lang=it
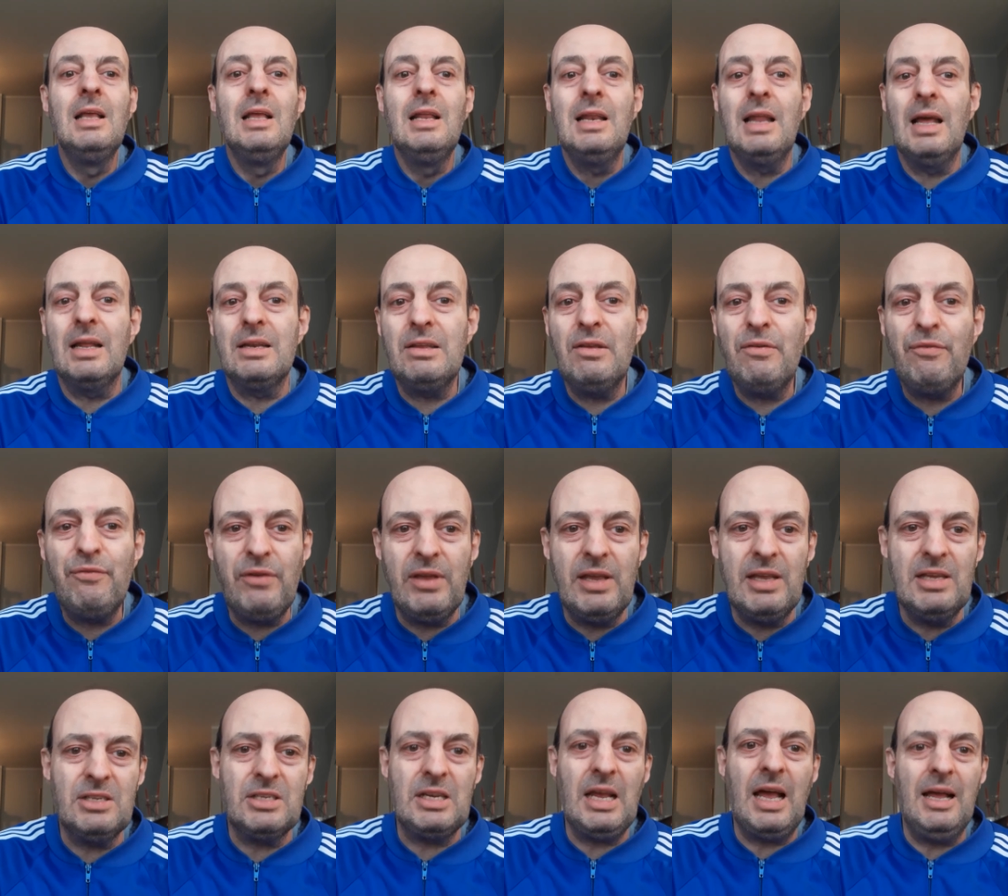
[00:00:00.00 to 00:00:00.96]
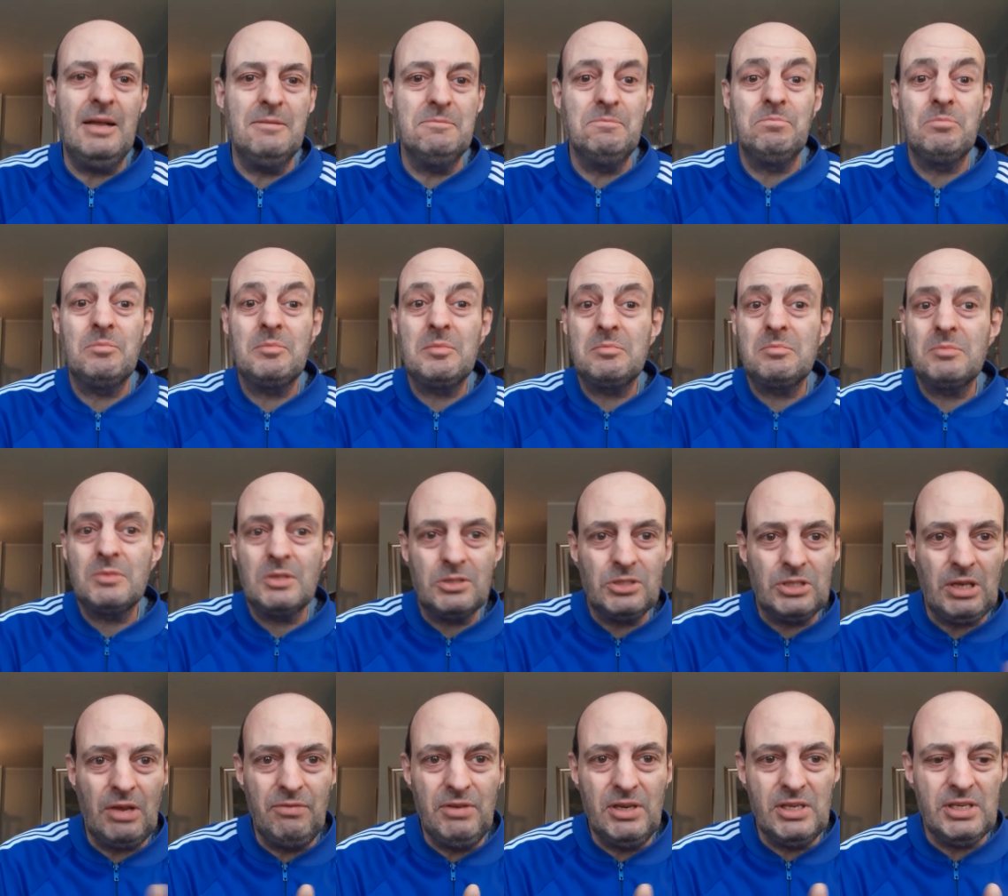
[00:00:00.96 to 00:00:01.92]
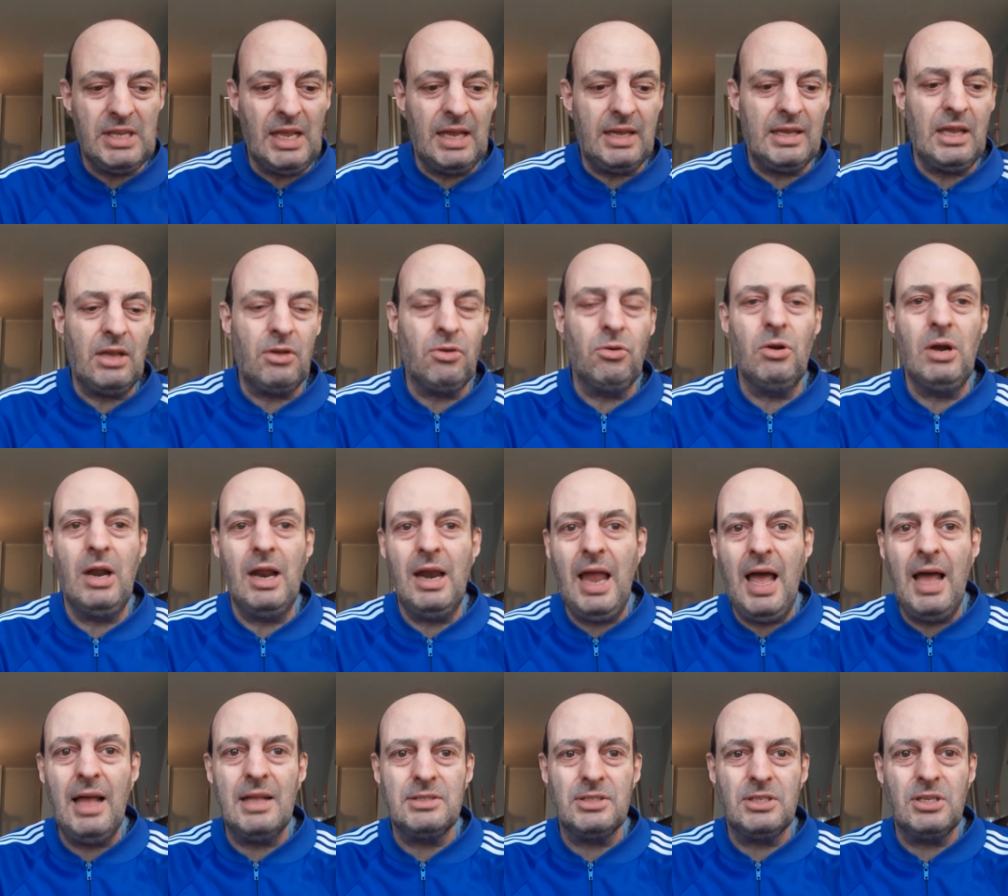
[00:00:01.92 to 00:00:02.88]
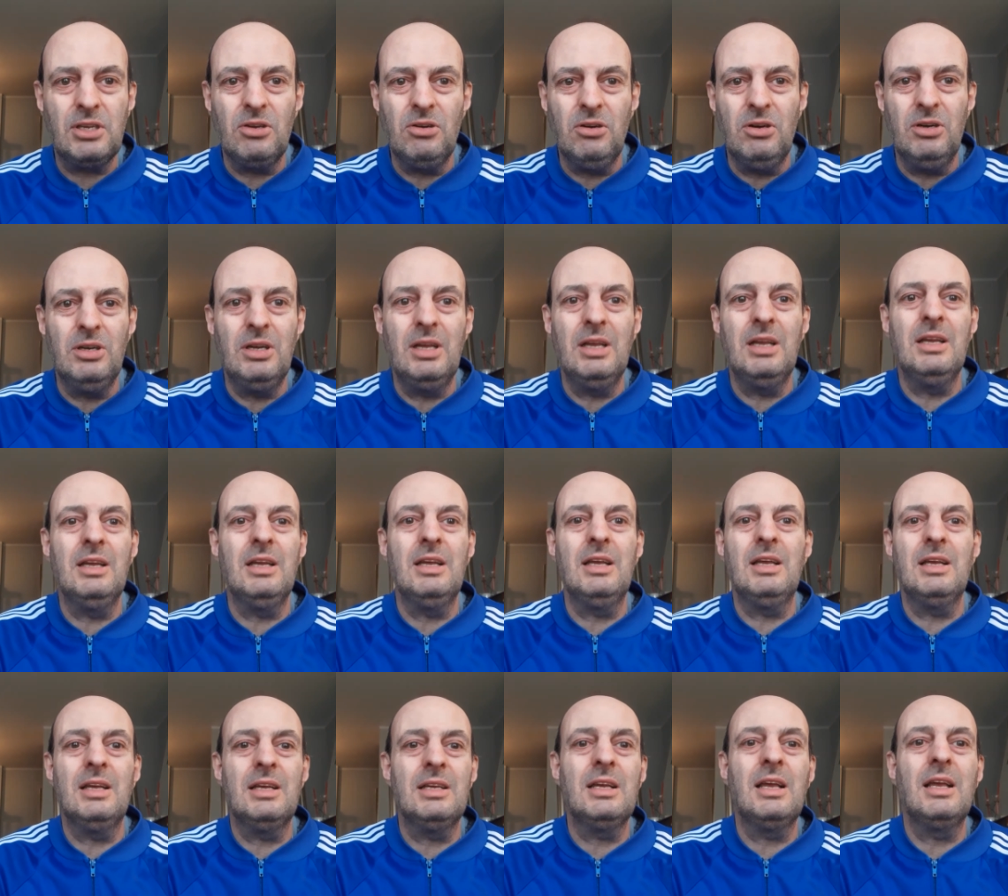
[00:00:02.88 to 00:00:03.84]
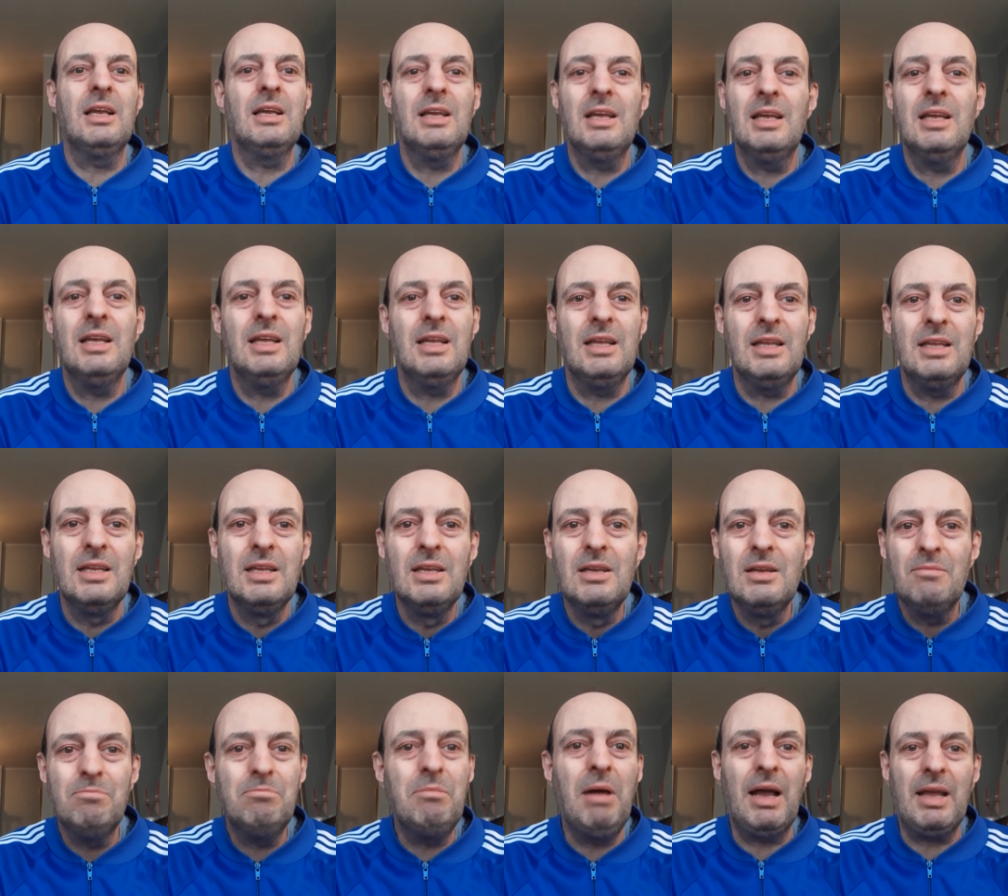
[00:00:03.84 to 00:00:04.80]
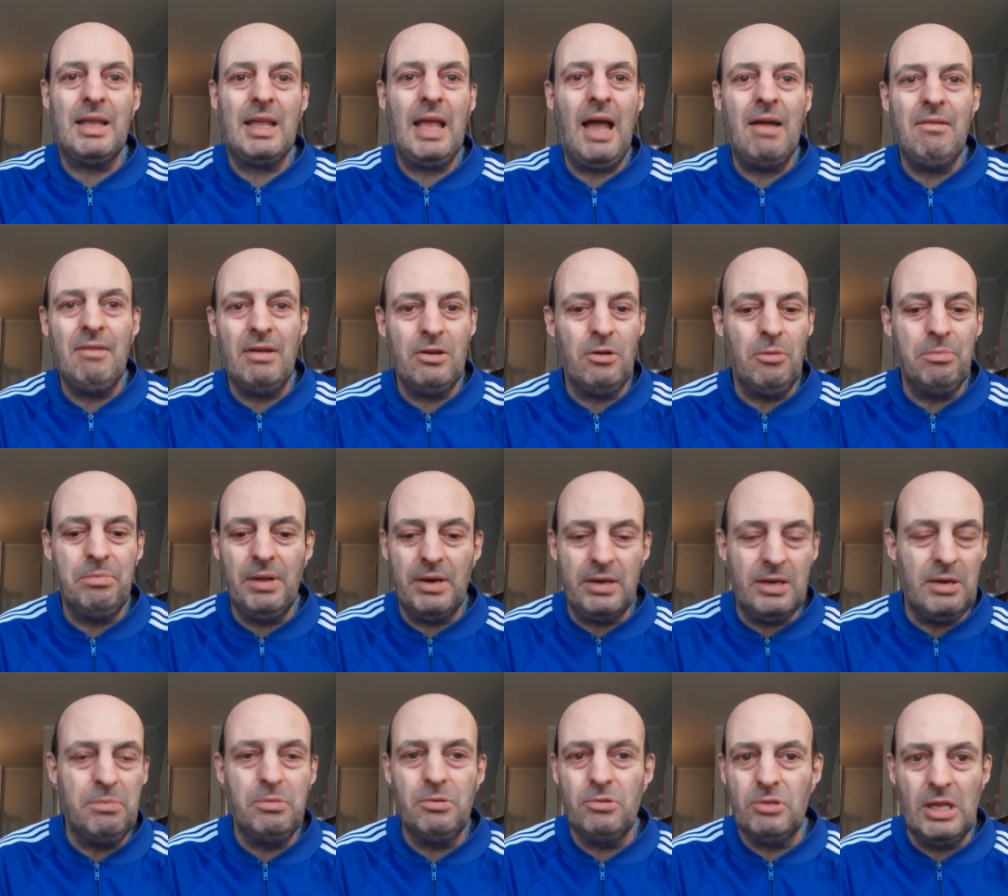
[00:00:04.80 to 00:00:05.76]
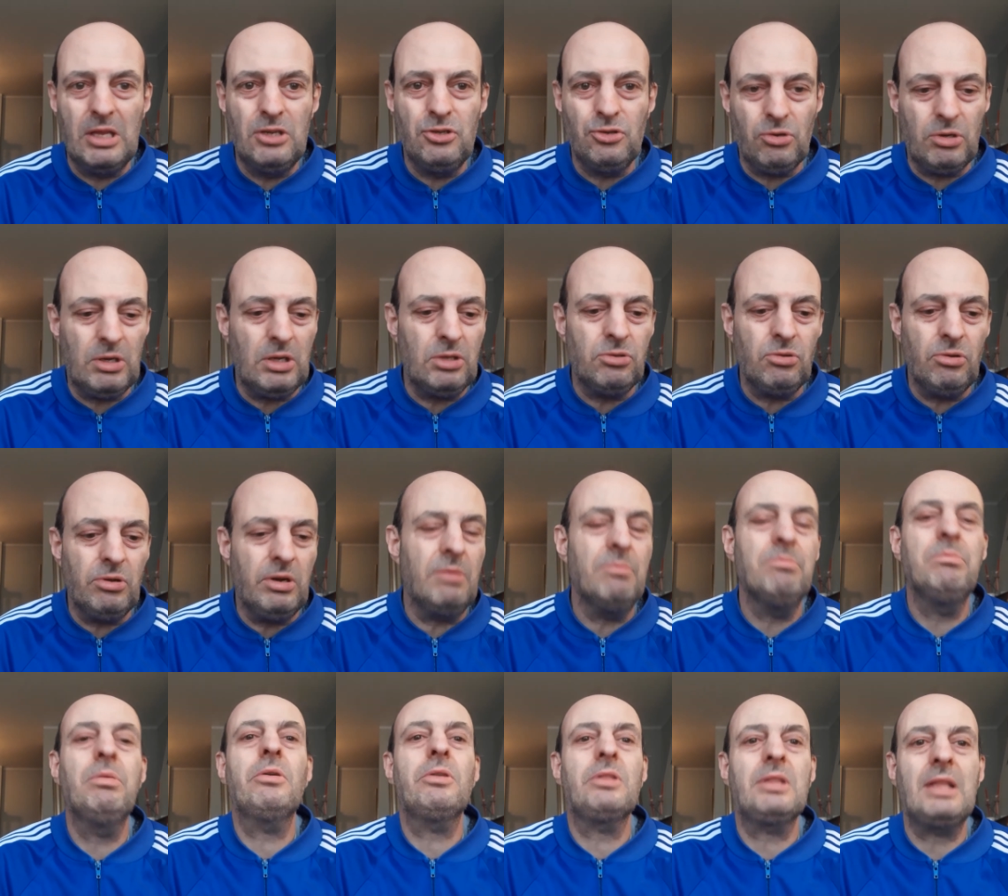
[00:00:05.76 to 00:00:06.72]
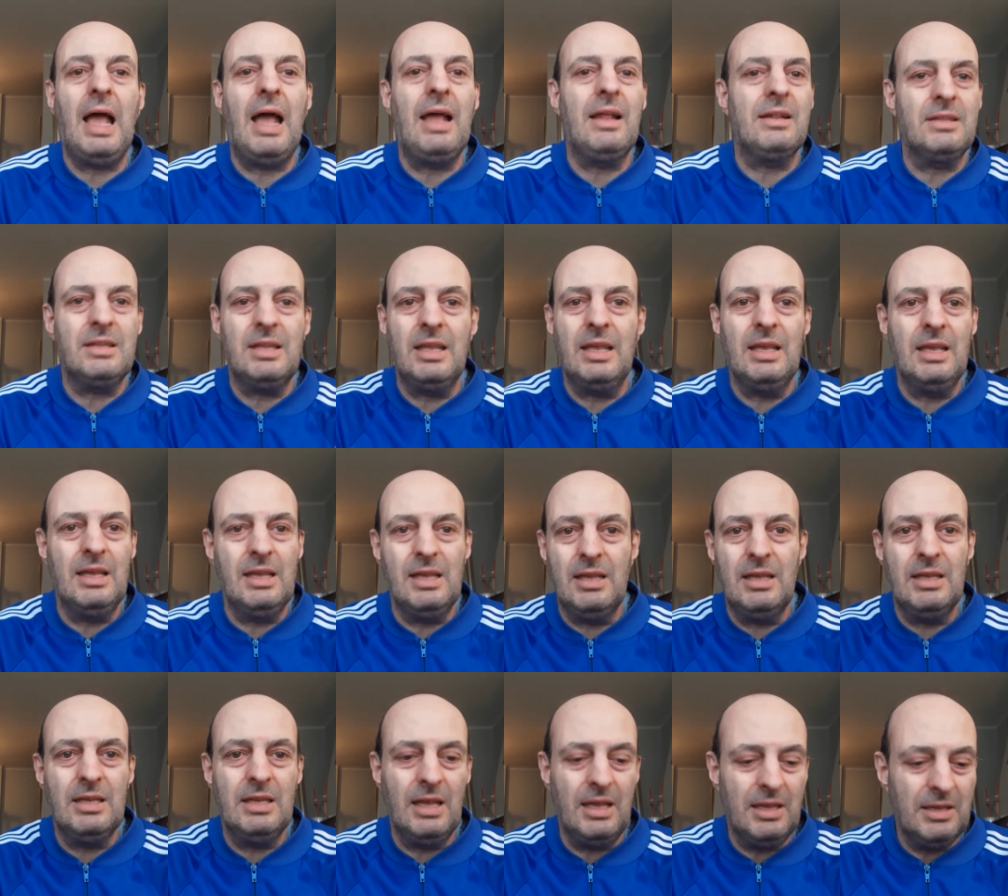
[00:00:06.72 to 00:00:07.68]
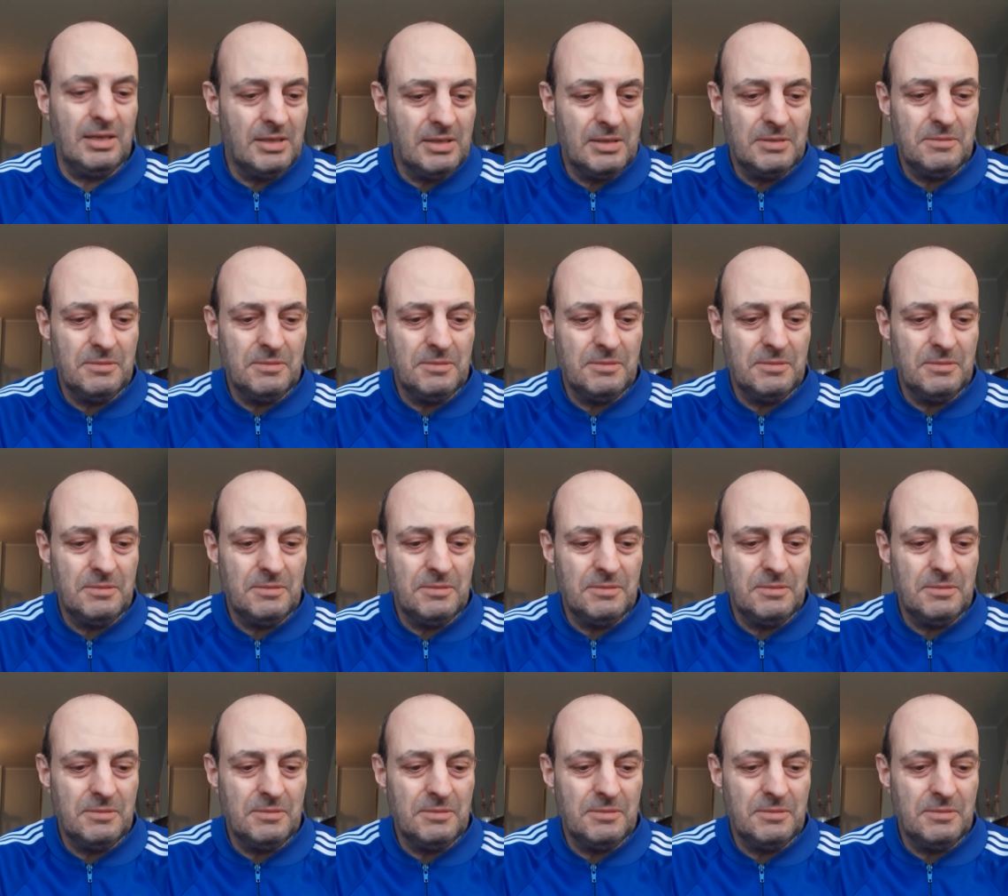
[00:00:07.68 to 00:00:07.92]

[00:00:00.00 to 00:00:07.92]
la difesa si è vista anche con la Lazio, eh, mancavano per di più dei giocatori importanti e